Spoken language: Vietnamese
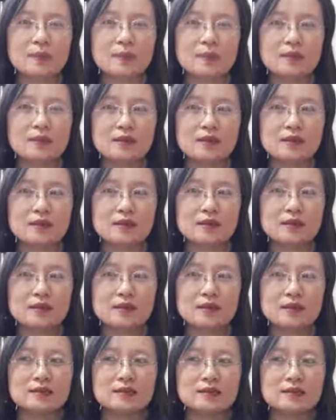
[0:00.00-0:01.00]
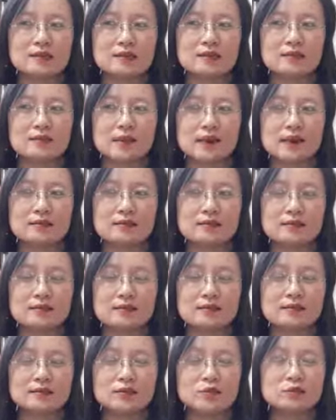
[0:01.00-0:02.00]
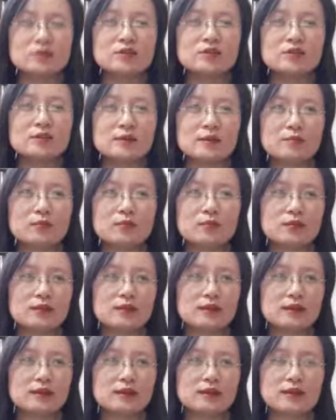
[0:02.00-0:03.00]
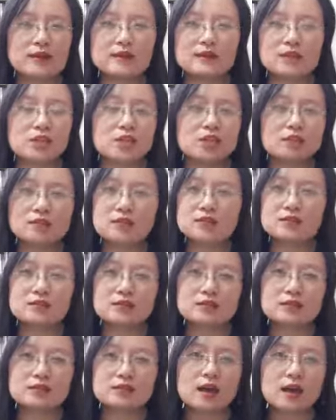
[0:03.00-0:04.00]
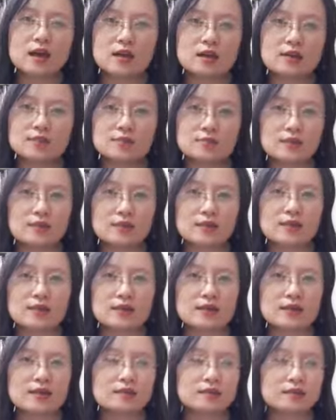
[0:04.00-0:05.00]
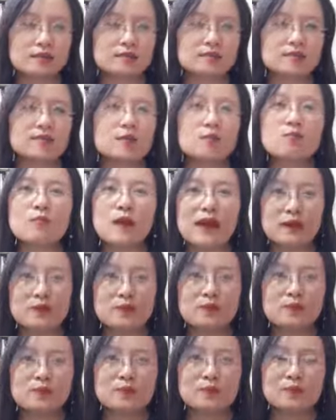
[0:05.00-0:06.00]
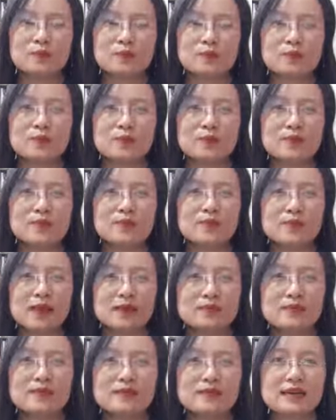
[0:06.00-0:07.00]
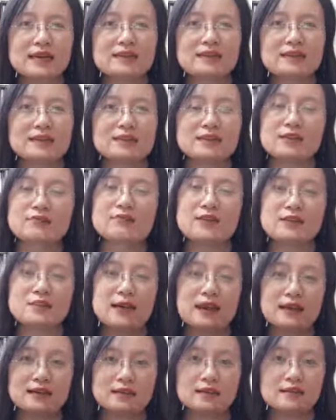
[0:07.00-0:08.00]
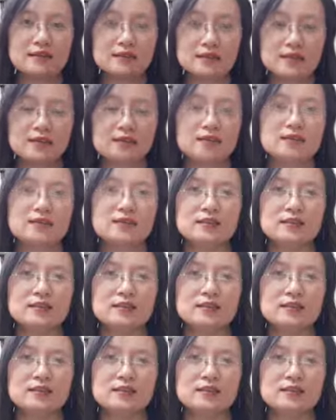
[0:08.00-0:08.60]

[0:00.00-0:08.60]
thì Ờ, bạn ờ, giống như là một cái ngày thời tiết tệ một cái ngày giông bão thì bạn biết cách là sẽ phải mặc gì